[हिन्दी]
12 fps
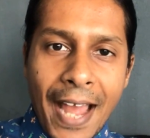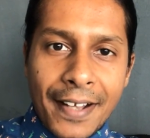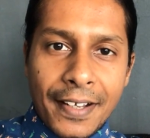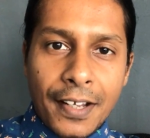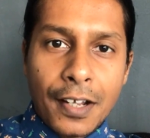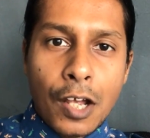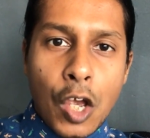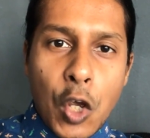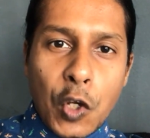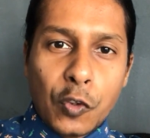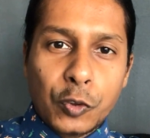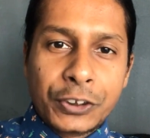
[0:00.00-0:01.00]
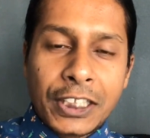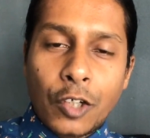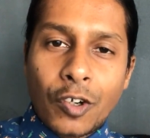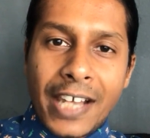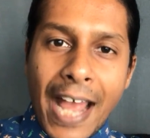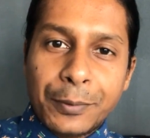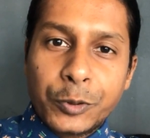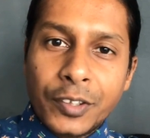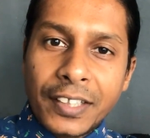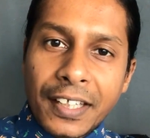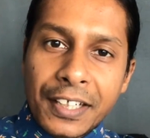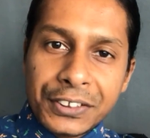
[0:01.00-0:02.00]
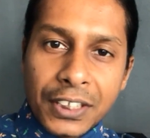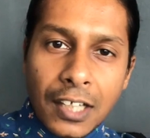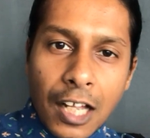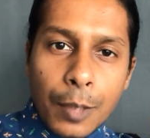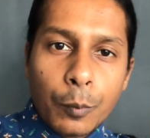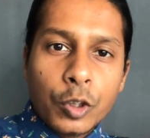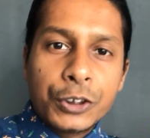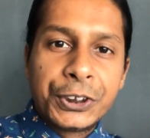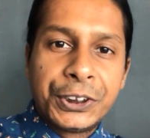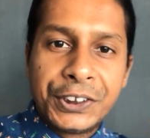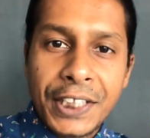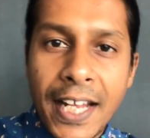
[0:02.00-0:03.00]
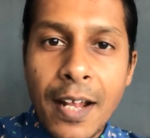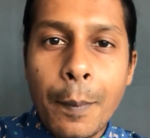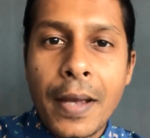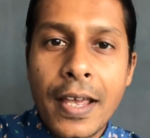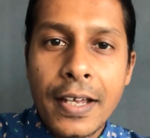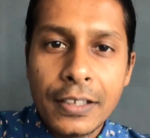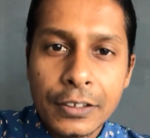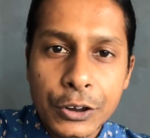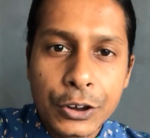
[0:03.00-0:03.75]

बैंक है उसकी कोलैप्स होने की रीज़न ऑलमोस्ट सेम है